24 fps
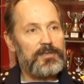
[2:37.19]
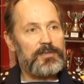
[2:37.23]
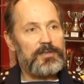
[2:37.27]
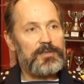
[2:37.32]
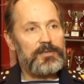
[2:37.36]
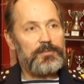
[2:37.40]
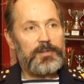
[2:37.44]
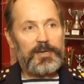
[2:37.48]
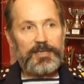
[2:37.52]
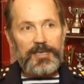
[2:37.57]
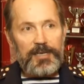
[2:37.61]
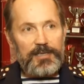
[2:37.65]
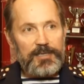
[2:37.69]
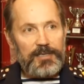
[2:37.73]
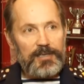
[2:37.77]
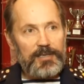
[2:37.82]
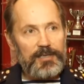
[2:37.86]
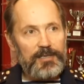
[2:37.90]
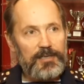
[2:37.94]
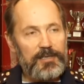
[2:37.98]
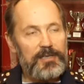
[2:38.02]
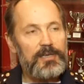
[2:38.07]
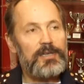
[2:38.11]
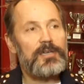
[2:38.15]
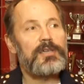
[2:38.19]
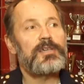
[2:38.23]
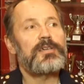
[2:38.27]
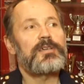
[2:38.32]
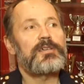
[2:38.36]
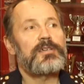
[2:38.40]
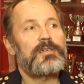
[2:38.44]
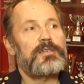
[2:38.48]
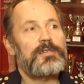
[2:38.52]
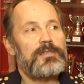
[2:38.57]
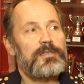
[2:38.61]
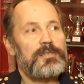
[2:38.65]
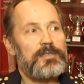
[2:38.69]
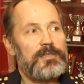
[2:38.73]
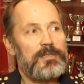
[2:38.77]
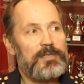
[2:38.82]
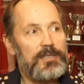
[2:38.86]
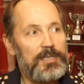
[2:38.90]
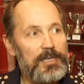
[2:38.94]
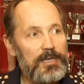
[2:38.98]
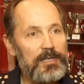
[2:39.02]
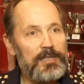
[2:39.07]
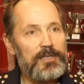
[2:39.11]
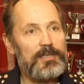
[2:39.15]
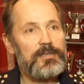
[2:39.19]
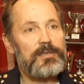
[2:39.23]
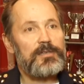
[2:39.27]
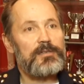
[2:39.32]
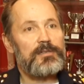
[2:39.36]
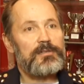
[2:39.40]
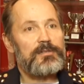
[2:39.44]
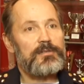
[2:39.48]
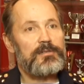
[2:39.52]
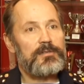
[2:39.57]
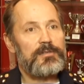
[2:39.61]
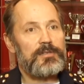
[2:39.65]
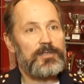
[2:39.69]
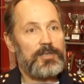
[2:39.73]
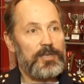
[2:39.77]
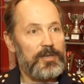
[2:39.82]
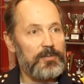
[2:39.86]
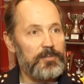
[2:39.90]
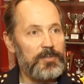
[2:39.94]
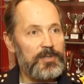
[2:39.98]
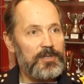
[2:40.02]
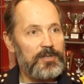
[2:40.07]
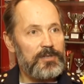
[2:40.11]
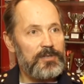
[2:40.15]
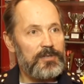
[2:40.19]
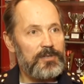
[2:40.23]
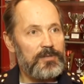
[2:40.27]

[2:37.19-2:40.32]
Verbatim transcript: спасателей сделать гимн.